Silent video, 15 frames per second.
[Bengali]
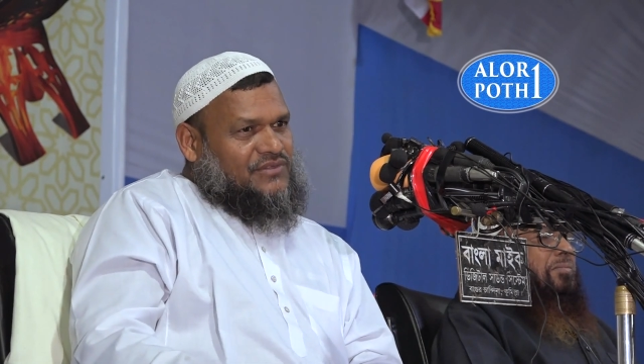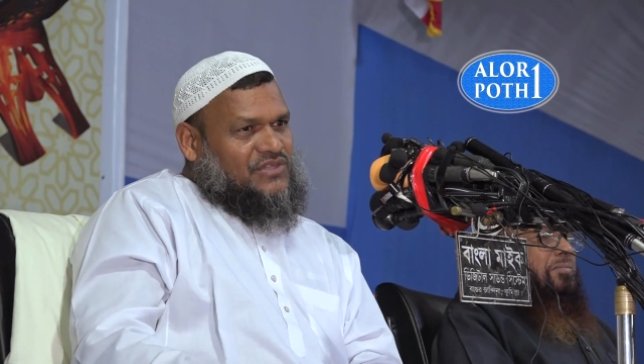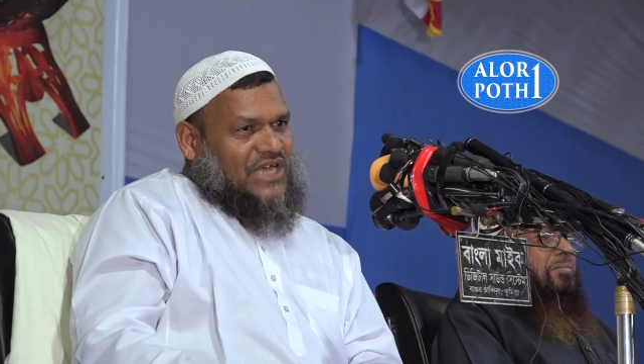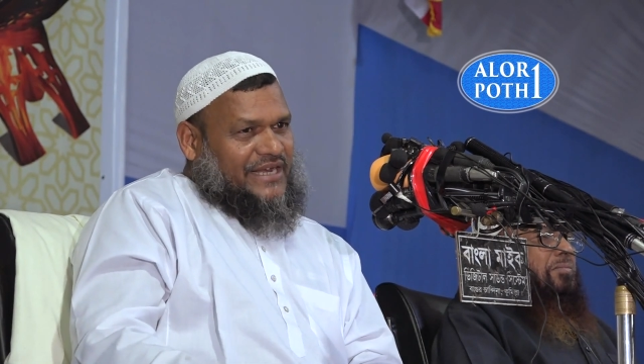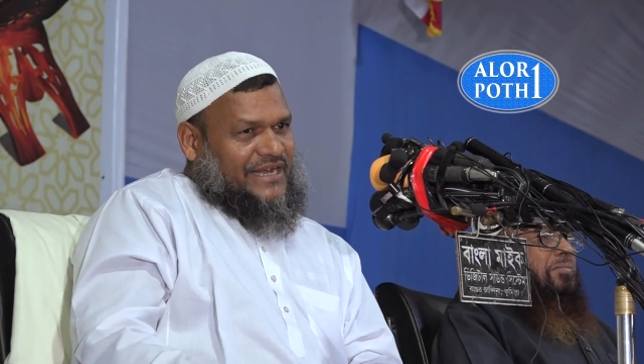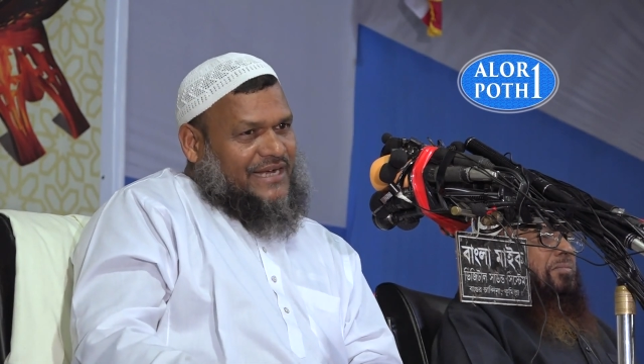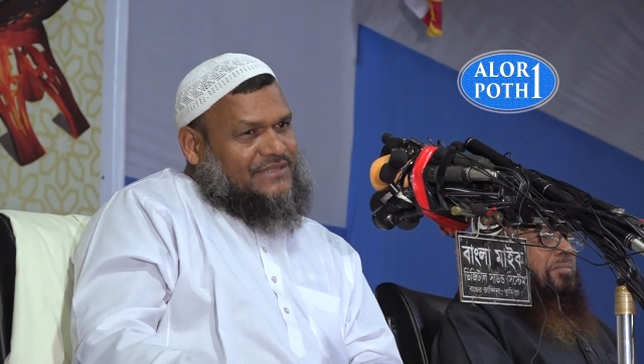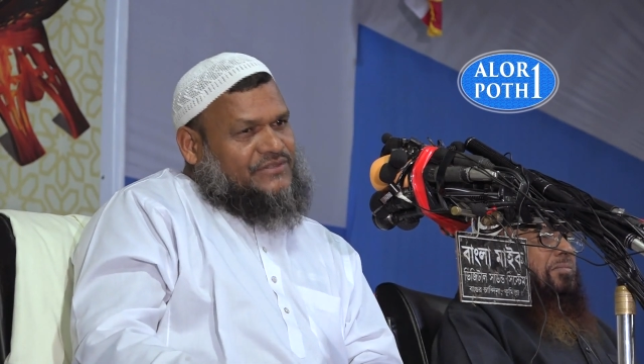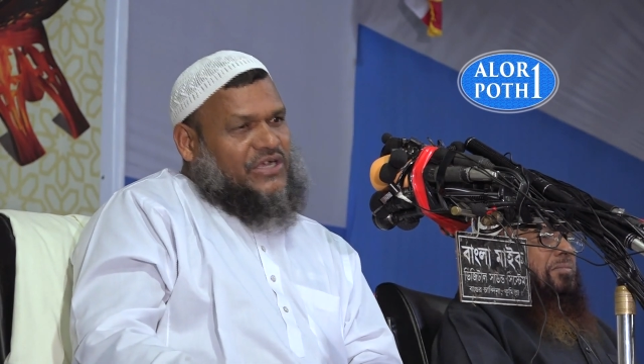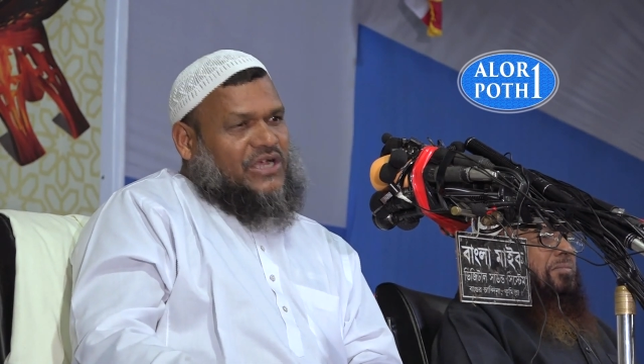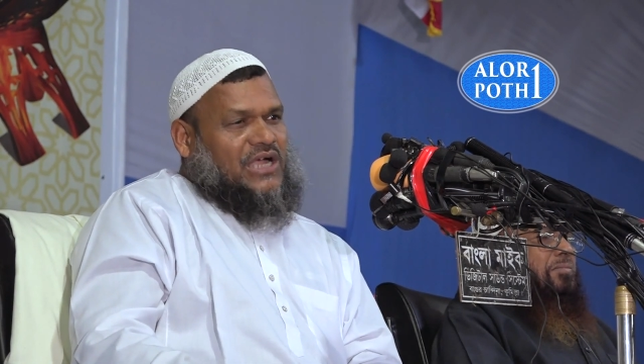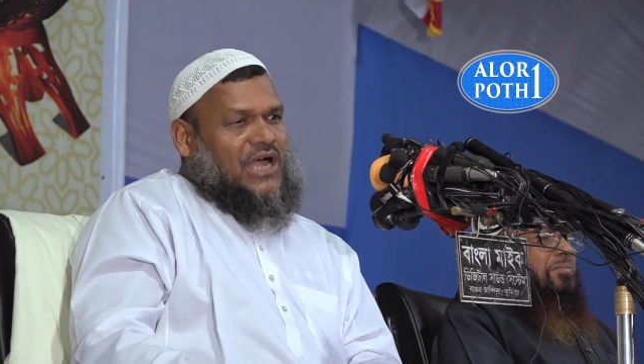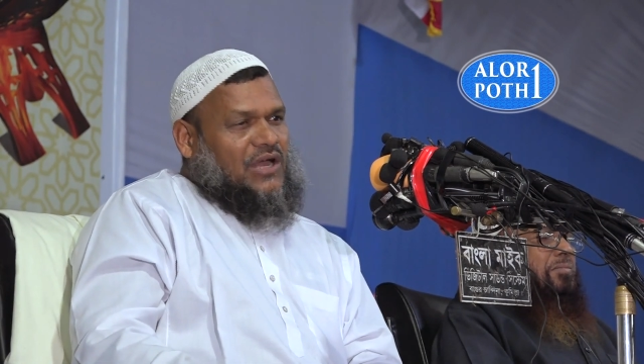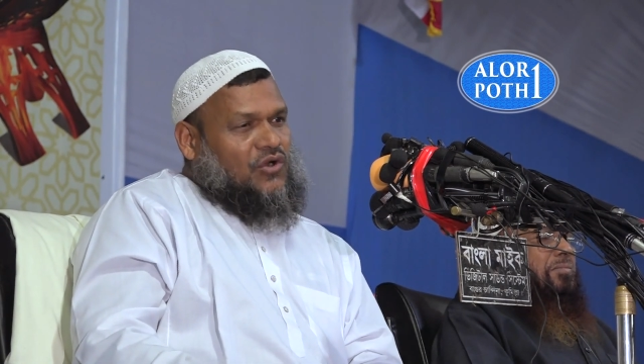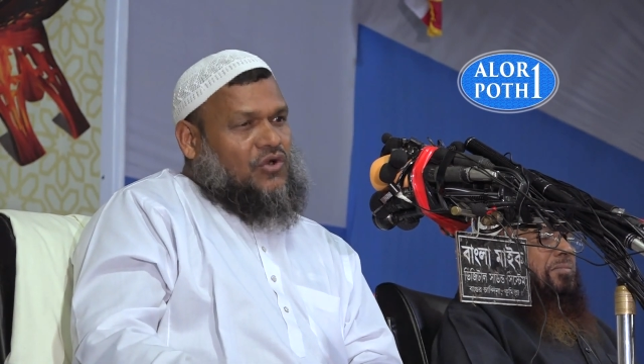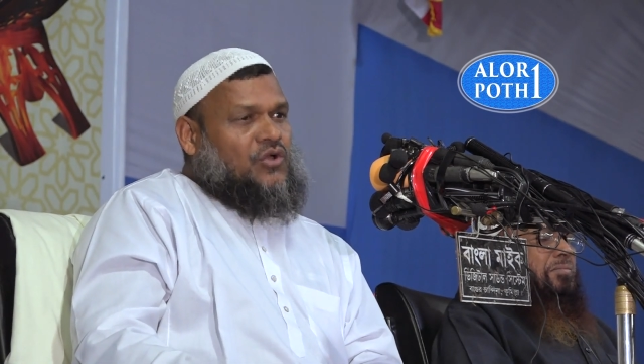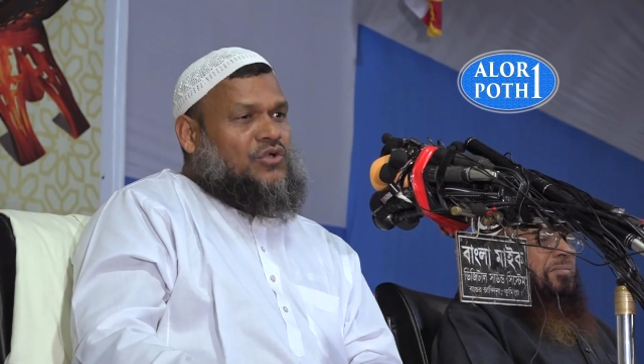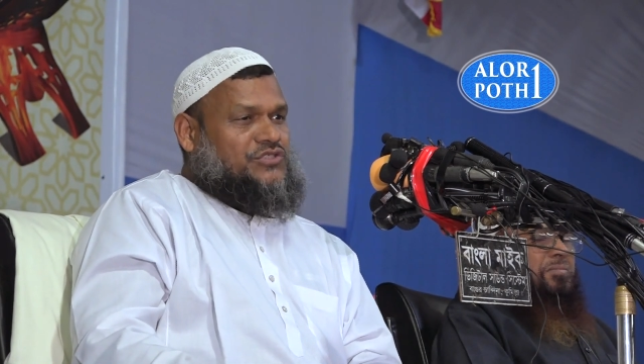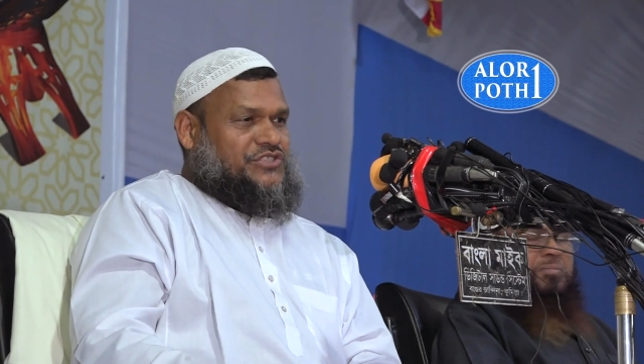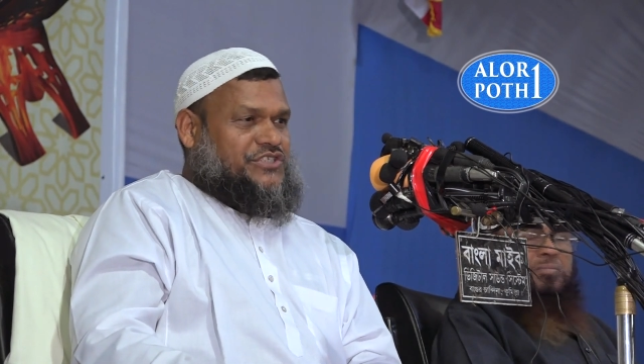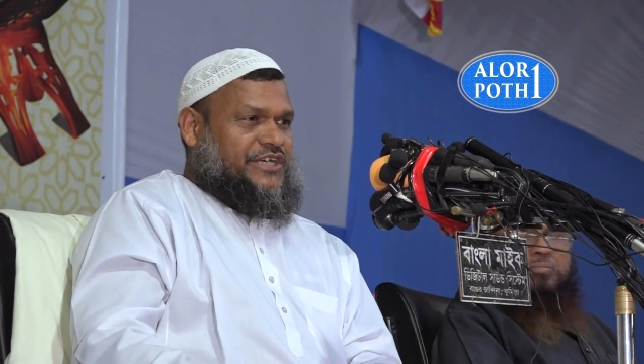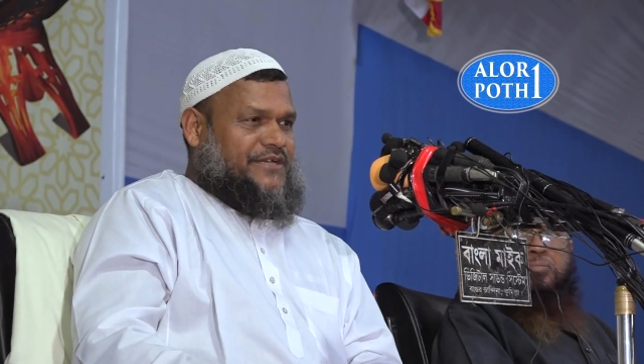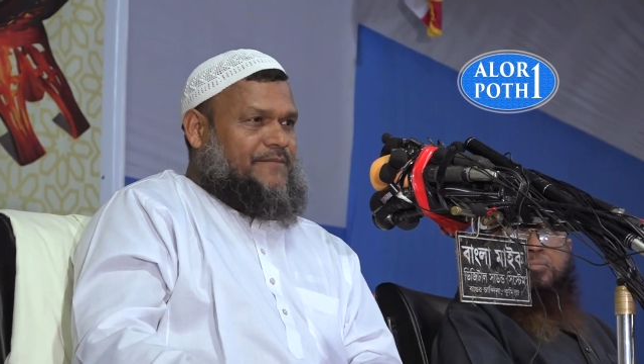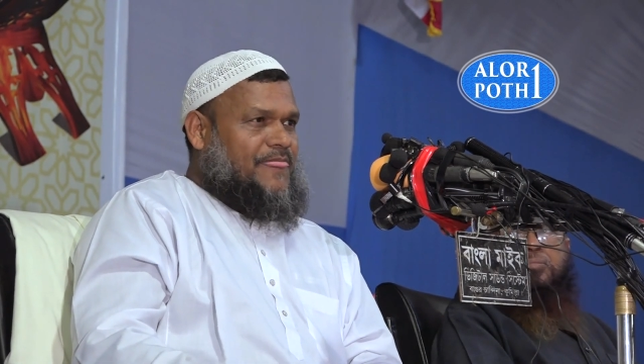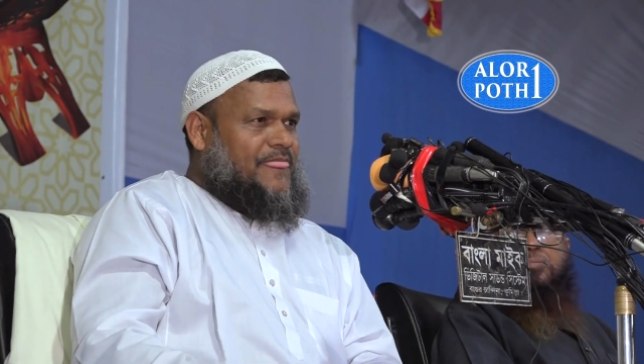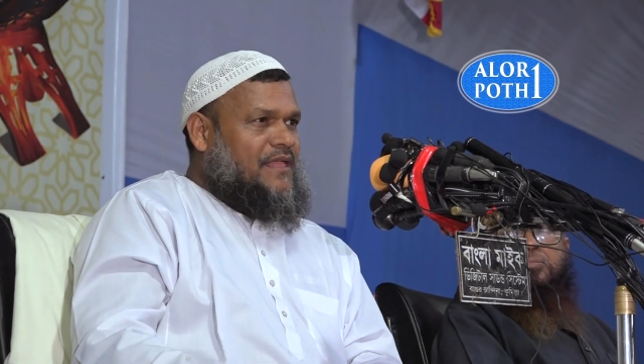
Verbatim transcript: তার একটা কারণ হচ্ছে